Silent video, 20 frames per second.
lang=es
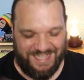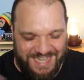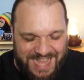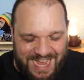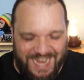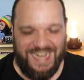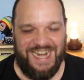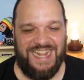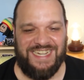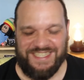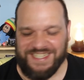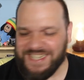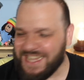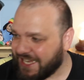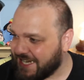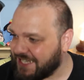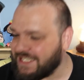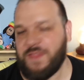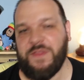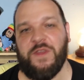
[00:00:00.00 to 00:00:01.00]
Tenía ganas,
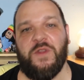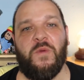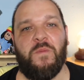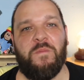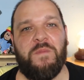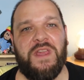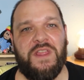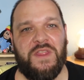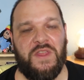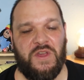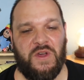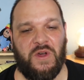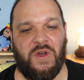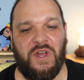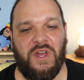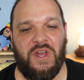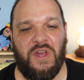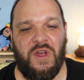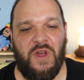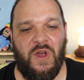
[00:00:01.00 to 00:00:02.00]
tenía ganas de hacer un
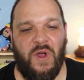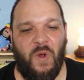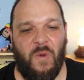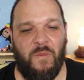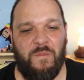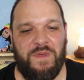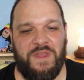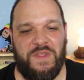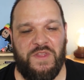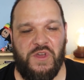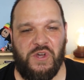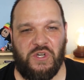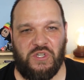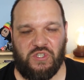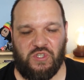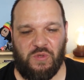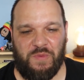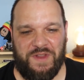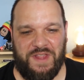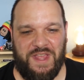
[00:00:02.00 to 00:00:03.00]
vídeo, un
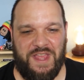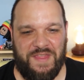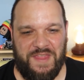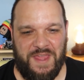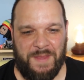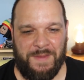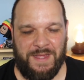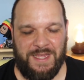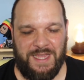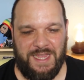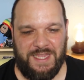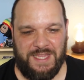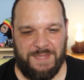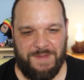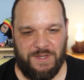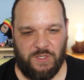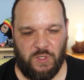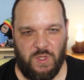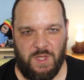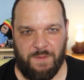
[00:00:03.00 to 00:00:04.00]
vídeo sobre eh,
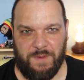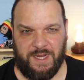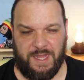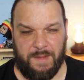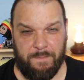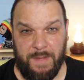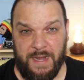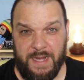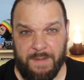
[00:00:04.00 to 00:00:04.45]
Dimas Kudebergen.